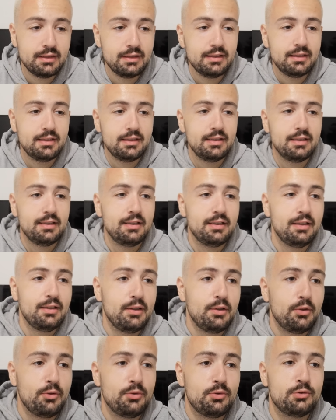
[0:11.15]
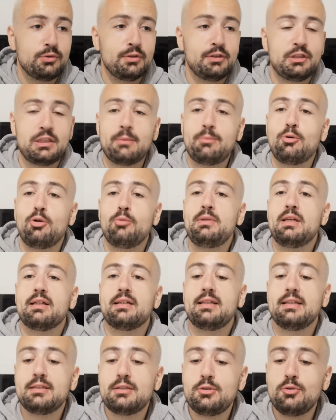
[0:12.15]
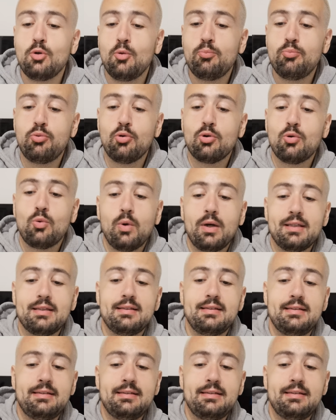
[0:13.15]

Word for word: Salut Sacha. Nono, déjà première question, pourquoi